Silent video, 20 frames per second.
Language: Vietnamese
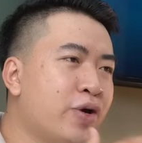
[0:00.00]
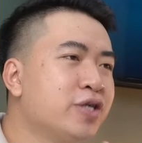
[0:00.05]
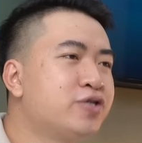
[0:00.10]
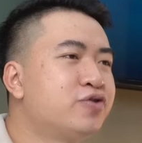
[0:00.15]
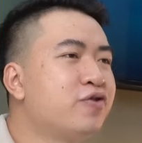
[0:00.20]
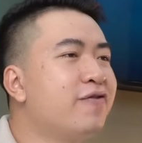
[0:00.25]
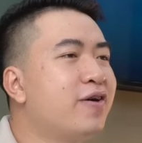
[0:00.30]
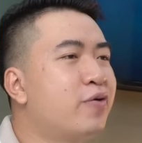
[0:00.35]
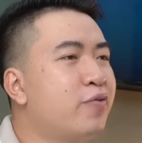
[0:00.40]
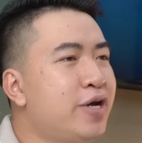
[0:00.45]
Quý
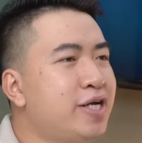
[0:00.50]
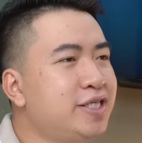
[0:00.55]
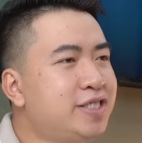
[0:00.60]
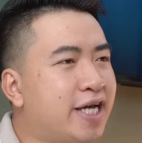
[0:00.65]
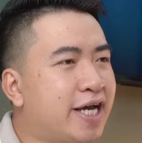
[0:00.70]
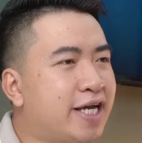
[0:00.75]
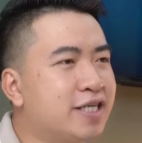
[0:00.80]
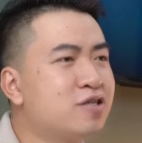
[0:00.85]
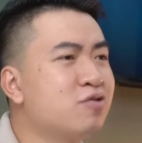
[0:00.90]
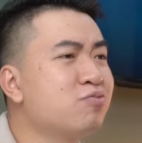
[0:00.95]
cô chú và quý anh
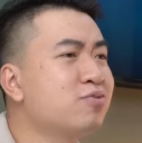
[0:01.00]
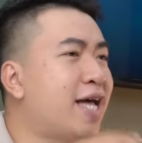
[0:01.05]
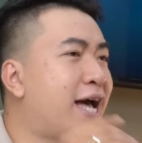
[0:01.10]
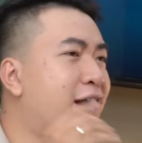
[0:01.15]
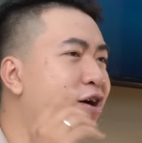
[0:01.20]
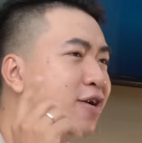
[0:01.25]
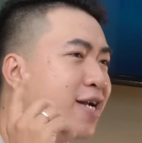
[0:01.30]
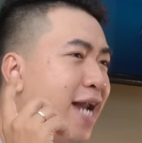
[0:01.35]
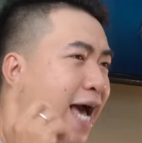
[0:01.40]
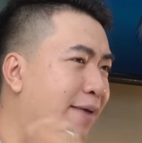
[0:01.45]
chị chúng
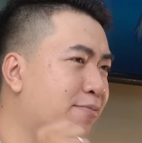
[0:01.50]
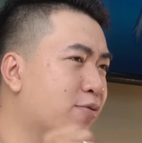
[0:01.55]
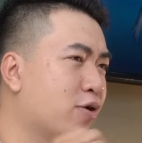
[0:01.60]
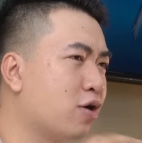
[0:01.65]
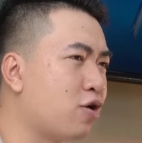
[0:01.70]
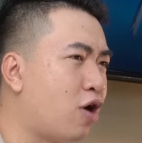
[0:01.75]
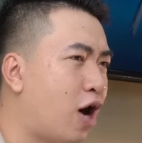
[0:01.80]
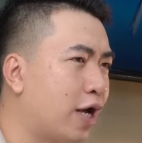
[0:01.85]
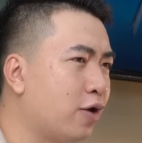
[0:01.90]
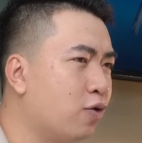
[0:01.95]
ta có đặt một
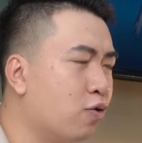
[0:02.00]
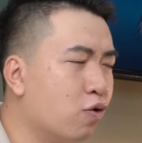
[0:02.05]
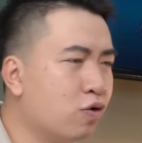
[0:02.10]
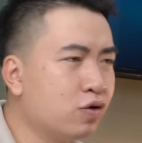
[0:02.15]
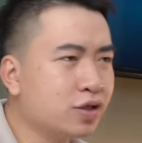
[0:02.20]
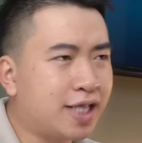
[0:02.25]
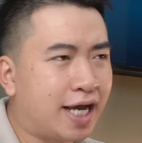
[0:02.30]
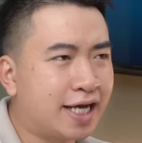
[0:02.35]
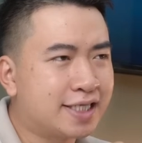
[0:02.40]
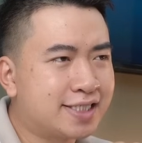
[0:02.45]
câu hỏi,
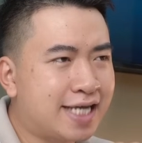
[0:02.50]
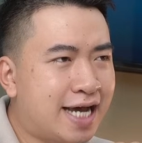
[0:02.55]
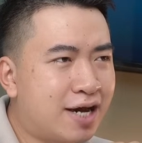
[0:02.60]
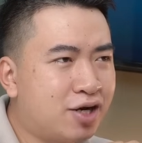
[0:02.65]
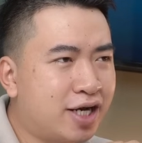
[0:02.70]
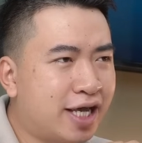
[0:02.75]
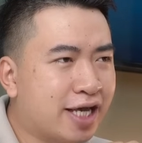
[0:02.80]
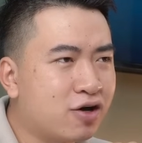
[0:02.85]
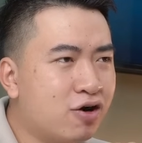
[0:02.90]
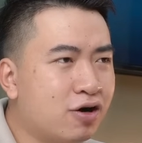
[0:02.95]
ủa tại
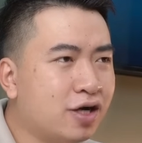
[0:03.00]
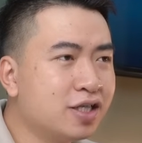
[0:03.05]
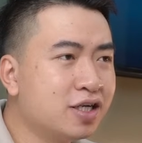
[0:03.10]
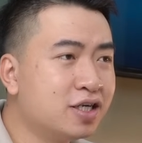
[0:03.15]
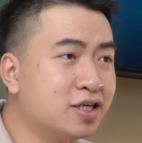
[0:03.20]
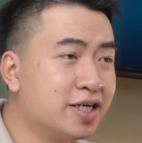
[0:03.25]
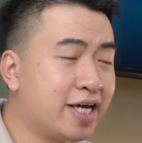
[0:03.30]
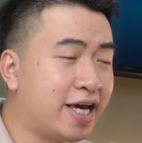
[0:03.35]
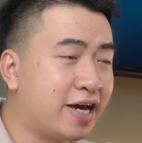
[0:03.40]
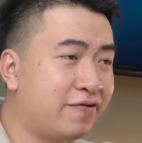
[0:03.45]
sao lại có cái
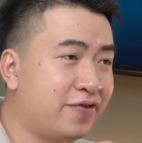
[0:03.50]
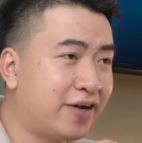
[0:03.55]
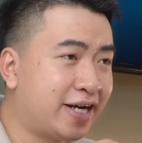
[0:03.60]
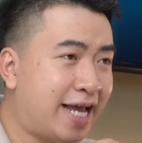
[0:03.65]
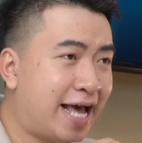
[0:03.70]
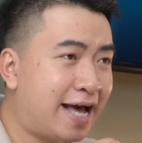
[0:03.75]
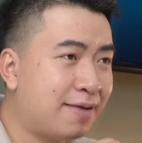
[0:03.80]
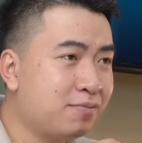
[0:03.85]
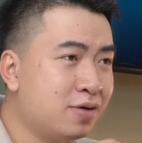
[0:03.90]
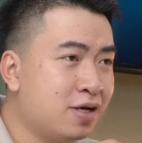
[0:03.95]
thương hiệu Việt
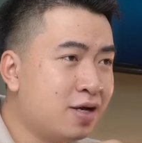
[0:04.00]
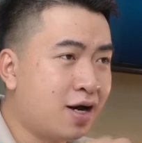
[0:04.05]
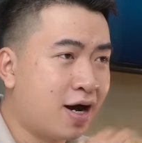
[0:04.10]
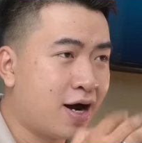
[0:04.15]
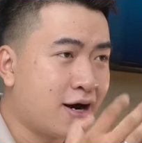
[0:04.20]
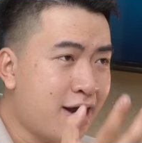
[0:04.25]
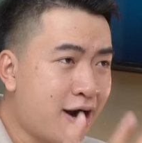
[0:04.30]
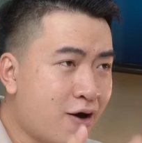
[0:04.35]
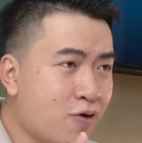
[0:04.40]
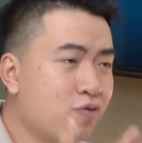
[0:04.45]
Nam
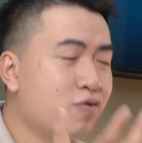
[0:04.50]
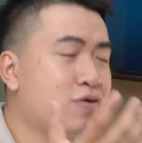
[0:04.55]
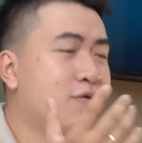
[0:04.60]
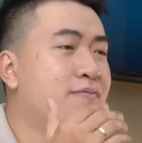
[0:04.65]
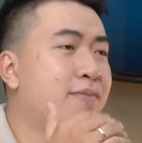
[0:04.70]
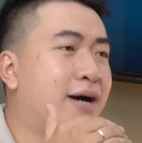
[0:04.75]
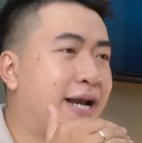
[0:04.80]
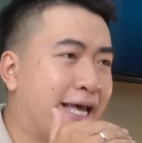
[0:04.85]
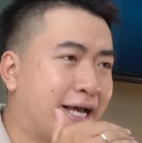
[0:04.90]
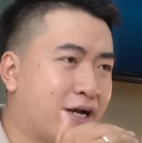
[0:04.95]
ở đâu
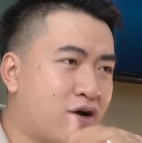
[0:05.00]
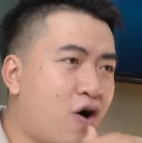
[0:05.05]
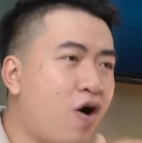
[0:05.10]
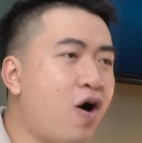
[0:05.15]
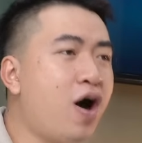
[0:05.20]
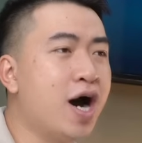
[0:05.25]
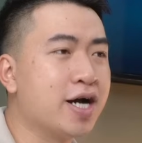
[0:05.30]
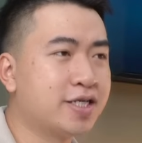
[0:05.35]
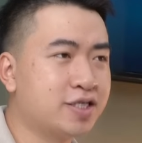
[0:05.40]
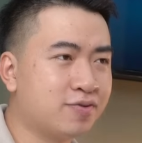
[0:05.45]
mà lại
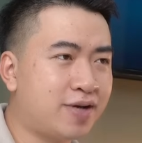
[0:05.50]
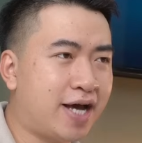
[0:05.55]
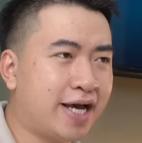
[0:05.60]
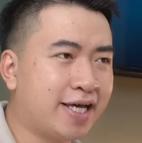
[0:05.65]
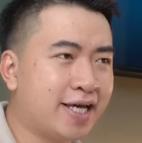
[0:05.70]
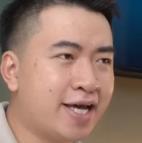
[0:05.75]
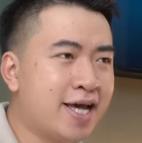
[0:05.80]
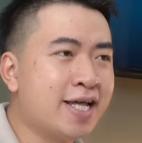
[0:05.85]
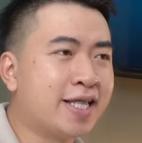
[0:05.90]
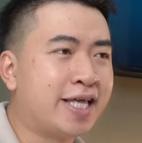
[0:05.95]
có ở trong
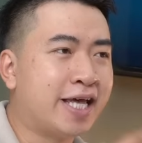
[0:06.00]
đây?